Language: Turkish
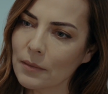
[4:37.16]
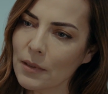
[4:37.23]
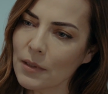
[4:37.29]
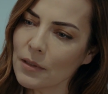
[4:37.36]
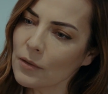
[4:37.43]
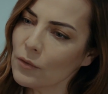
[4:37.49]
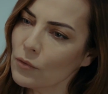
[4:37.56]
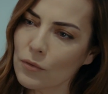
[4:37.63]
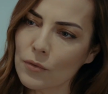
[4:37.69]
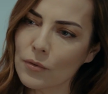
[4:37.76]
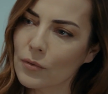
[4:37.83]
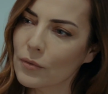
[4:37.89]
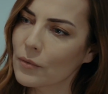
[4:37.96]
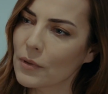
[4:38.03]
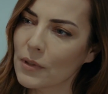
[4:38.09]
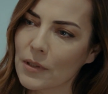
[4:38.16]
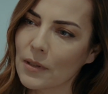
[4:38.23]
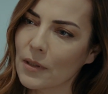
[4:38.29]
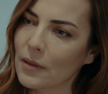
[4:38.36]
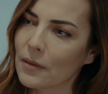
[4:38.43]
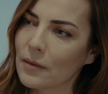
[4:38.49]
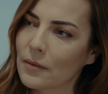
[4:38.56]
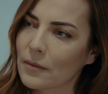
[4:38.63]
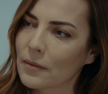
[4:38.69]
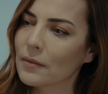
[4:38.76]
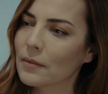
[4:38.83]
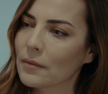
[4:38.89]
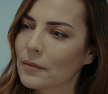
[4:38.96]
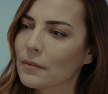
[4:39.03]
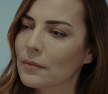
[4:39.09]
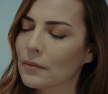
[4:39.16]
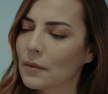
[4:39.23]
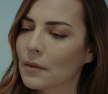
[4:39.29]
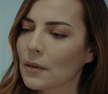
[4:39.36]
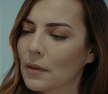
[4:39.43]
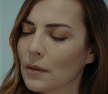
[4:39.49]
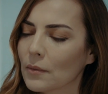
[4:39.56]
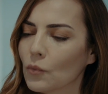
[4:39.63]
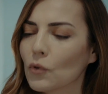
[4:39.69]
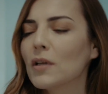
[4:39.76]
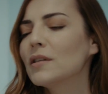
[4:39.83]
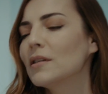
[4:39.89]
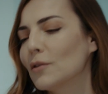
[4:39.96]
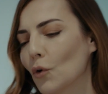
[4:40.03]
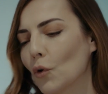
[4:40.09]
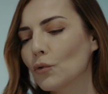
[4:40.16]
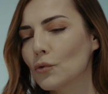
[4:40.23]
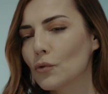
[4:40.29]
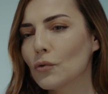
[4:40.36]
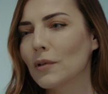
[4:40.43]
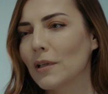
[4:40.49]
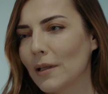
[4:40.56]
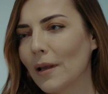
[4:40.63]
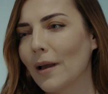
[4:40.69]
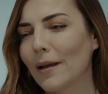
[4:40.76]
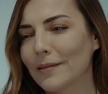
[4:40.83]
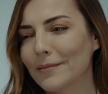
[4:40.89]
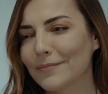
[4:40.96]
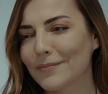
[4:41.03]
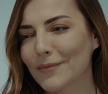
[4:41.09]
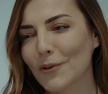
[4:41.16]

İş güç işte. Bu gecenin konusu değil yani.